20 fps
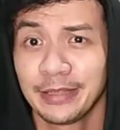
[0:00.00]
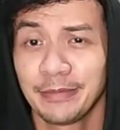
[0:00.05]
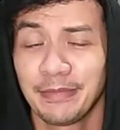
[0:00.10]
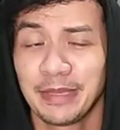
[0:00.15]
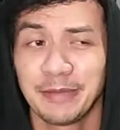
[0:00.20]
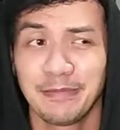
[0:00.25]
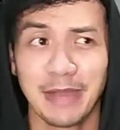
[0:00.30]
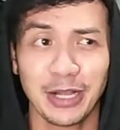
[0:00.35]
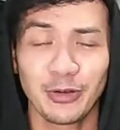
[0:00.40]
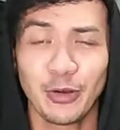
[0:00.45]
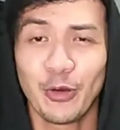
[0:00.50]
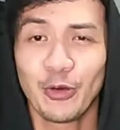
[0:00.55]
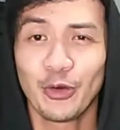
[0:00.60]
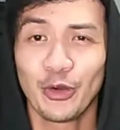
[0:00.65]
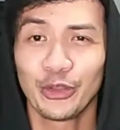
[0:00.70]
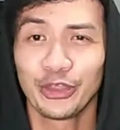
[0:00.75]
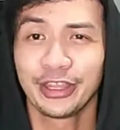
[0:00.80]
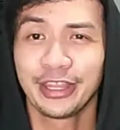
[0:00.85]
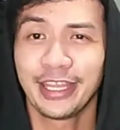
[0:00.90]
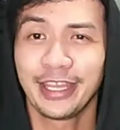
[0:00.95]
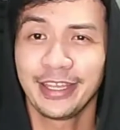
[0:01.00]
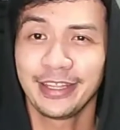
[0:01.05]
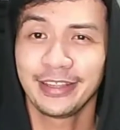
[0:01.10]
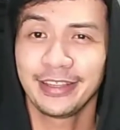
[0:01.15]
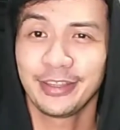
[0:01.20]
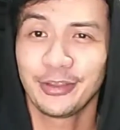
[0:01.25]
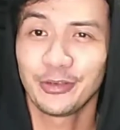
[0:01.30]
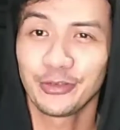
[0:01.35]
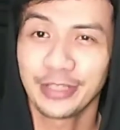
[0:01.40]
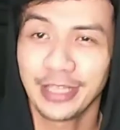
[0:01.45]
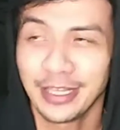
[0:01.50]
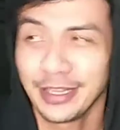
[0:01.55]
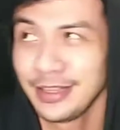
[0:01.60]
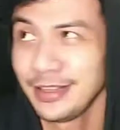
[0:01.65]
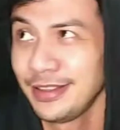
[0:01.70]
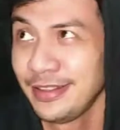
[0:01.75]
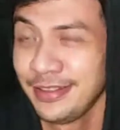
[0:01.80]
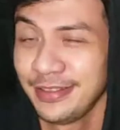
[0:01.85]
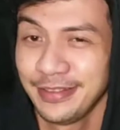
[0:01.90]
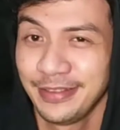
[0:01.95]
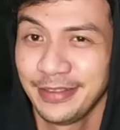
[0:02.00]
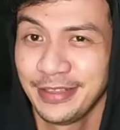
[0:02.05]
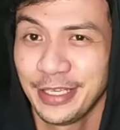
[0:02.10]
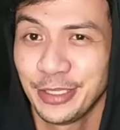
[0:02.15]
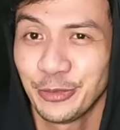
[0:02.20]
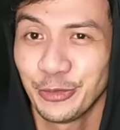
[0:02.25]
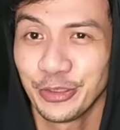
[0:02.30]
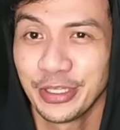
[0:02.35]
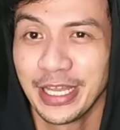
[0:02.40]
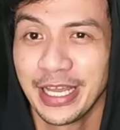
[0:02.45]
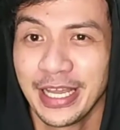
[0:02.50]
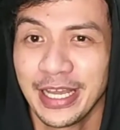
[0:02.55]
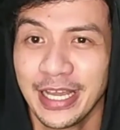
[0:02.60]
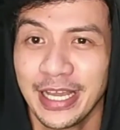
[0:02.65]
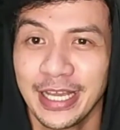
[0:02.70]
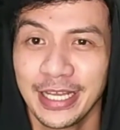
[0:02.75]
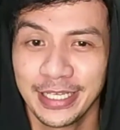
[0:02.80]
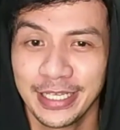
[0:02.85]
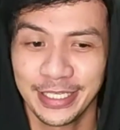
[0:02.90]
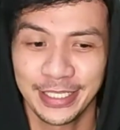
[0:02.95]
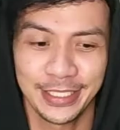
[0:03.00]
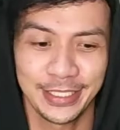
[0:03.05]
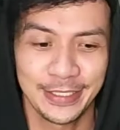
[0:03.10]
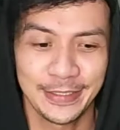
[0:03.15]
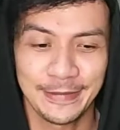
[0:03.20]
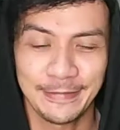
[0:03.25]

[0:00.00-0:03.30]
May bago akong content, total ito na ang aking